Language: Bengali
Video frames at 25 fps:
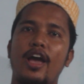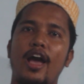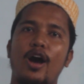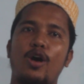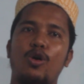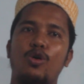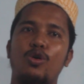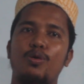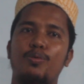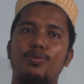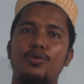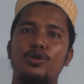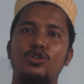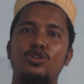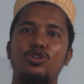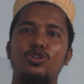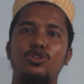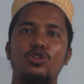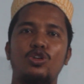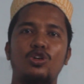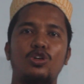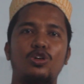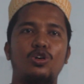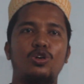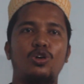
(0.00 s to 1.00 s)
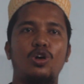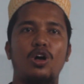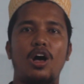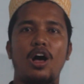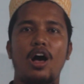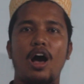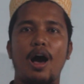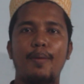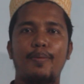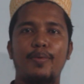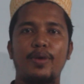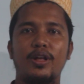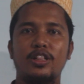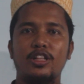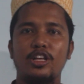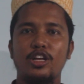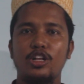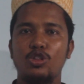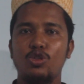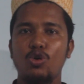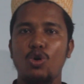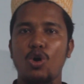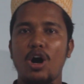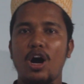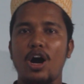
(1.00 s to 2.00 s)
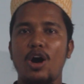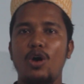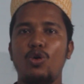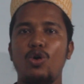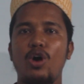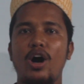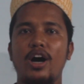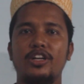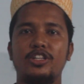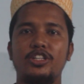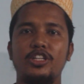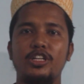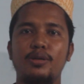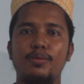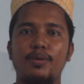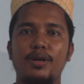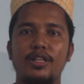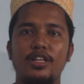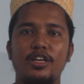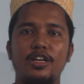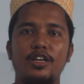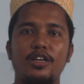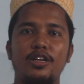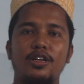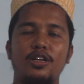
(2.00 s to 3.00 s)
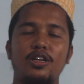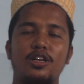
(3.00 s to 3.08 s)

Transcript: এখনো পর্যন্ত আপনাদের দোয়া ও আশীর্বাদে